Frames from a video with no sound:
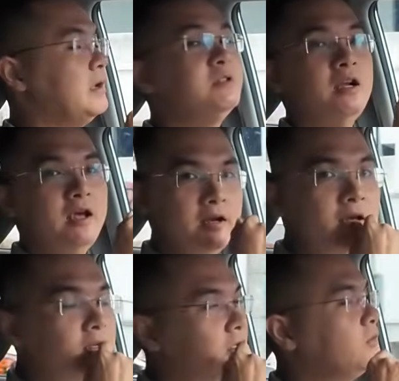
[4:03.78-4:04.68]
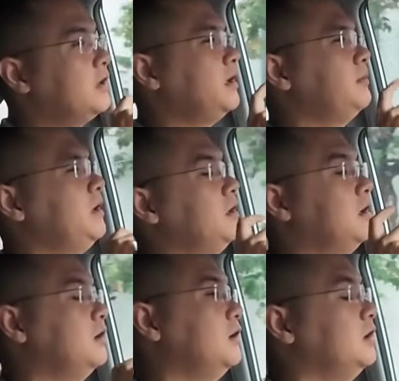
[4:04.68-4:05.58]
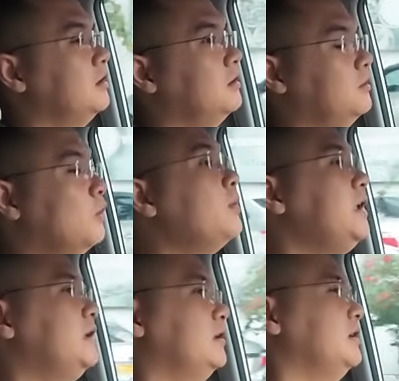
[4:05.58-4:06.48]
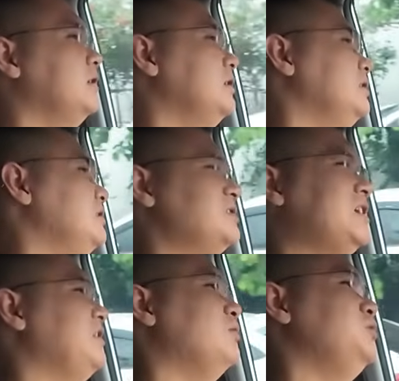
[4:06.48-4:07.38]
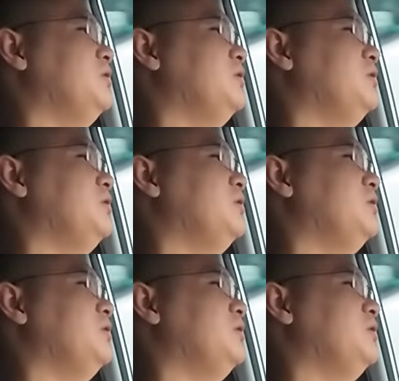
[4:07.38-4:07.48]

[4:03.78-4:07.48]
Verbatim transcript: ba năm trở lên đấy thì khuyên anh em lên uh, ờ, mobile thật ra thì câu